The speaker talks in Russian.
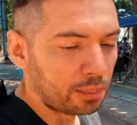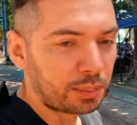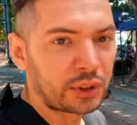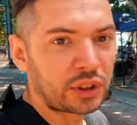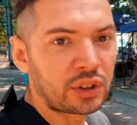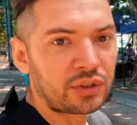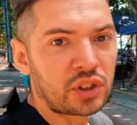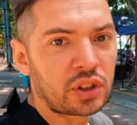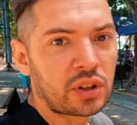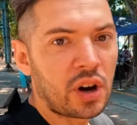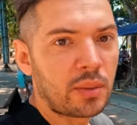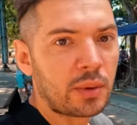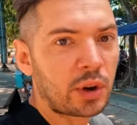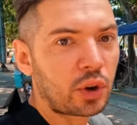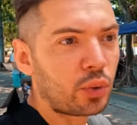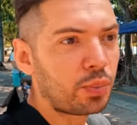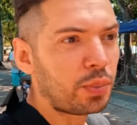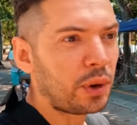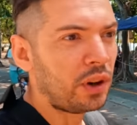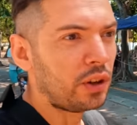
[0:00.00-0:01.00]
Позавчера мы
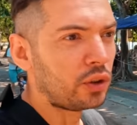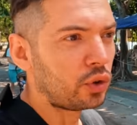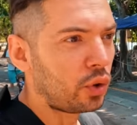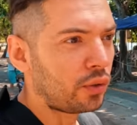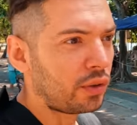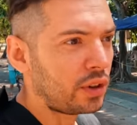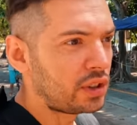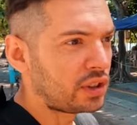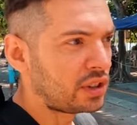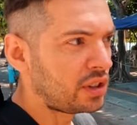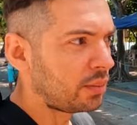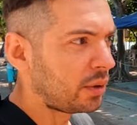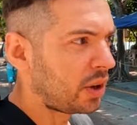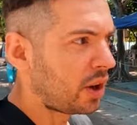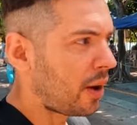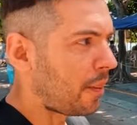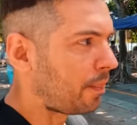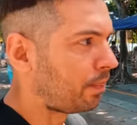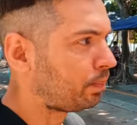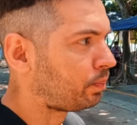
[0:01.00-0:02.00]
купили новые
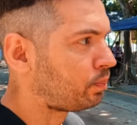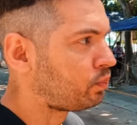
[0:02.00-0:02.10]
симки.